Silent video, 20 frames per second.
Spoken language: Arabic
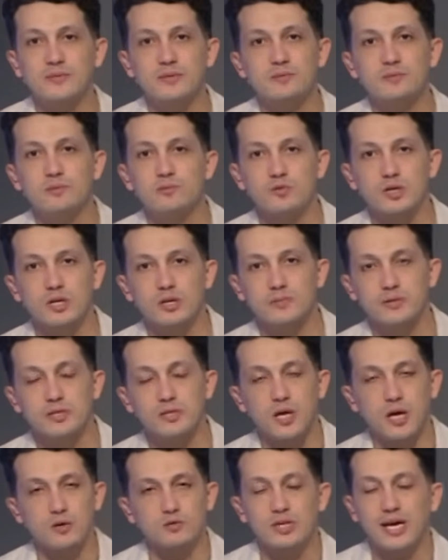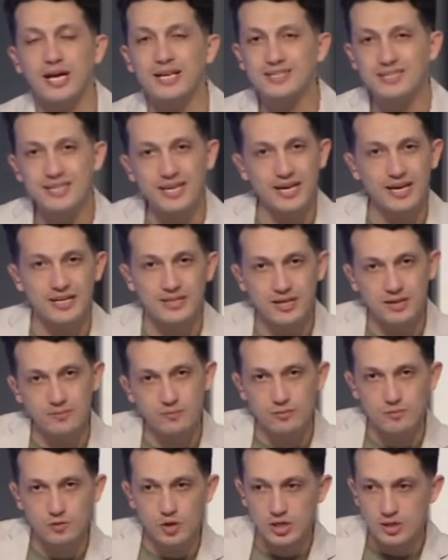كبير من المدربين او سالت احدى
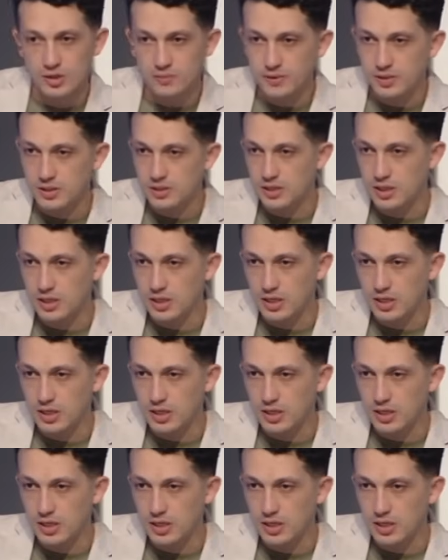المدربين